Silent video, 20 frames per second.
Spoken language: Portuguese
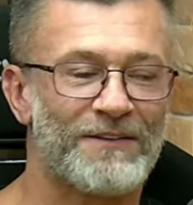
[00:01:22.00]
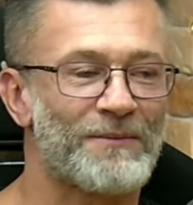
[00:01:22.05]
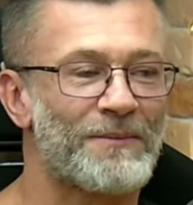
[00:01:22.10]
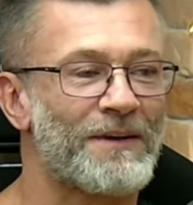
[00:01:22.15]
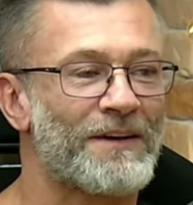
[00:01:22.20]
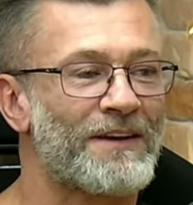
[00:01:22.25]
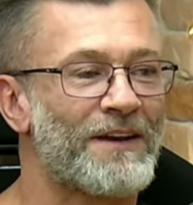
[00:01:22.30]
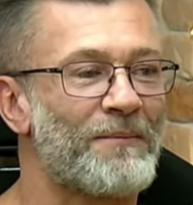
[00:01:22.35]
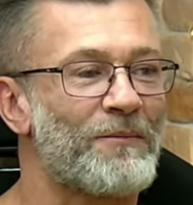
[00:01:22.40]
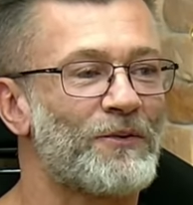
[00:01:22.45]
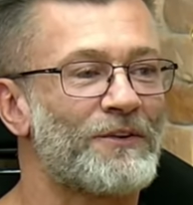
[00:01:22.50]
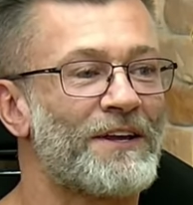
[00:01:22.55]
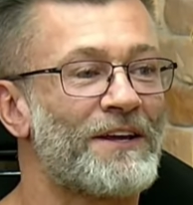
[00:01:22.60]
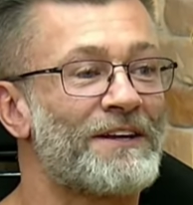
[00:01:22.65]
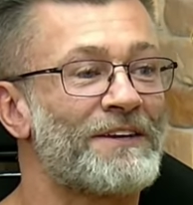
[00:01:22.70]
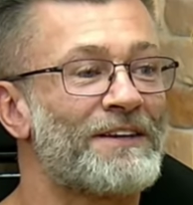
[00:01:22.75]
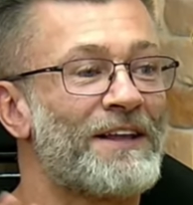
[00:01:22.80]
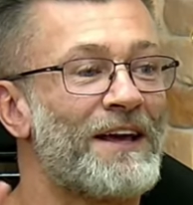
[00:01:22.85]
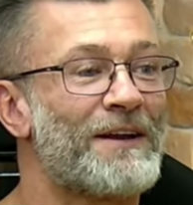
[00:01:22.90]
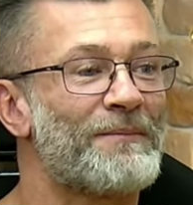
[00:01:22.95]
como é que é,
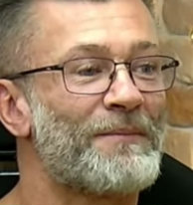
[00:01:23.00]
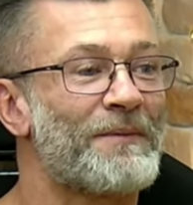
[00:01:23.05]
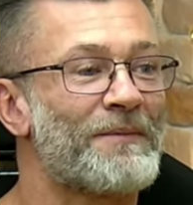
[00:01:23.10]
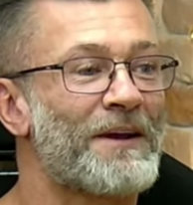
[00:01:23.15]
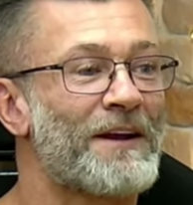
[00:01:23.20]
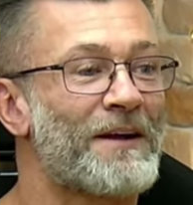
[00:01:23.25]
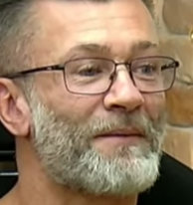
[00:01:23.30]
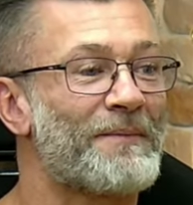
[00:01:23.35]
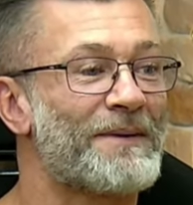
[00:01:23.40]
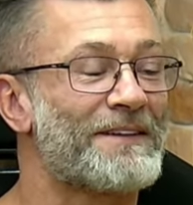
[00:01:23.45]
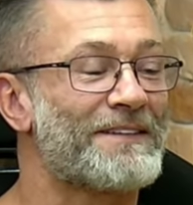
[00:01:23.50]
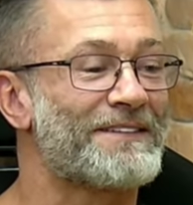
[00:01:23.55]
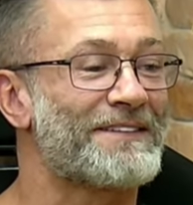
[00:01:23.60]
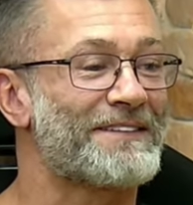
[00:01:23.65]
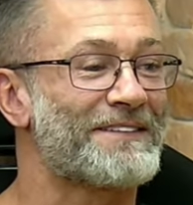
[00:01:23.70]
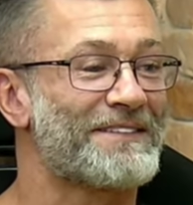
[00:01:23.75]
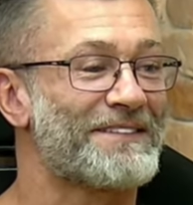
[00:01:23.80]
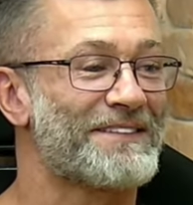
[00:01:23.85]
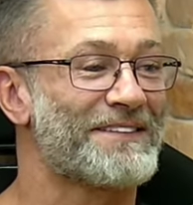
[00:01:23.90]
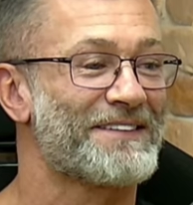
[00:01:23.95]
modernidade pra minha cabeça.
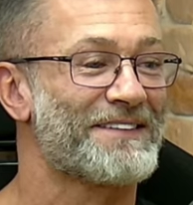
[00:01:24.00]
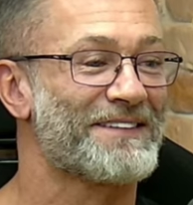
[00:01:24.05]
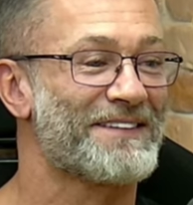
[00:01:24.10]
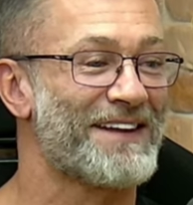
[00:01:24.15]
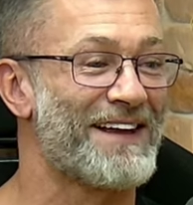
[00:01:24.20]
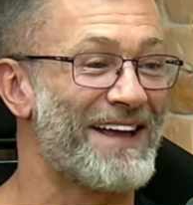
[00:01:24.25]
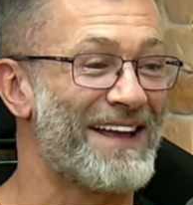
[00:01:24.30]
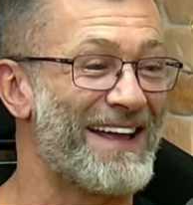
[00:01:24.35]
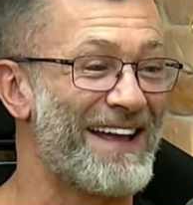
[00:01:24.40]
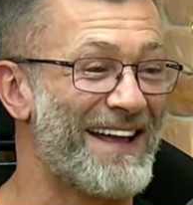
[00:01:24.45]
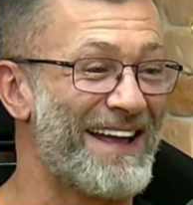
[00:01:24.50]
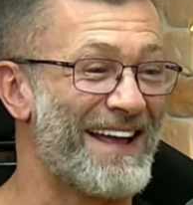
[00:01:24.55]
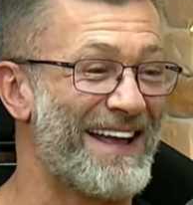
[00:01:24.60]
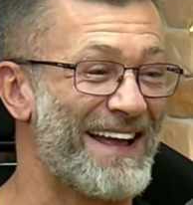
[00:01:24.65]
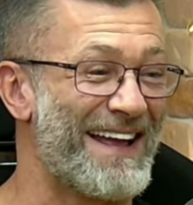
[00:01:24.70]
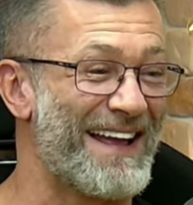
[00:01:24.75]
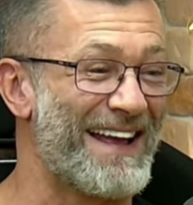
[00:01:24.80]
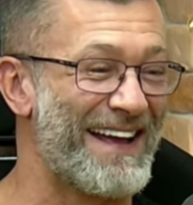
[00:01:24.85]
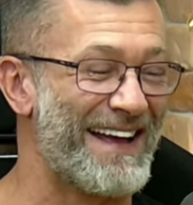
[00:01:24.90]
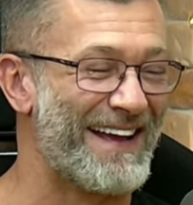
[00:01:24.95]
É, que nem o
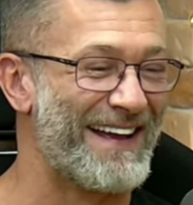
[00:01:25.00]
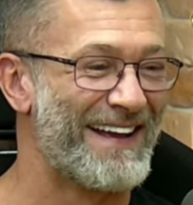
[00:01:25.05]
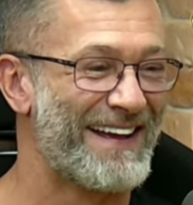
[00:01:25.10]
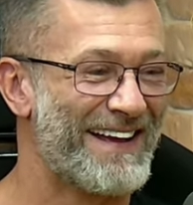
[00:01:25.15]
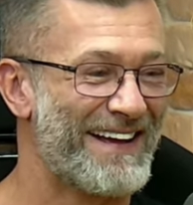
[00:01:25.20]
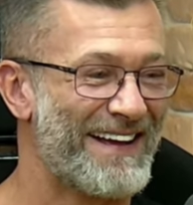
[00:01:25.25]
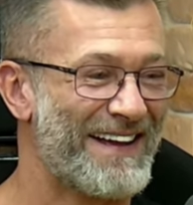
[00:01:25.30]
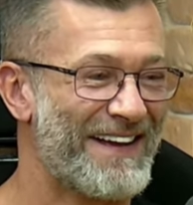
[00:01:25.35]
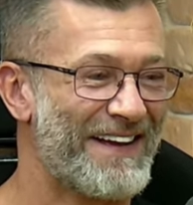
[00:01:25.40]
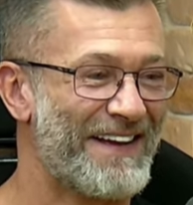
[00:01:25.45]
meu irmão, a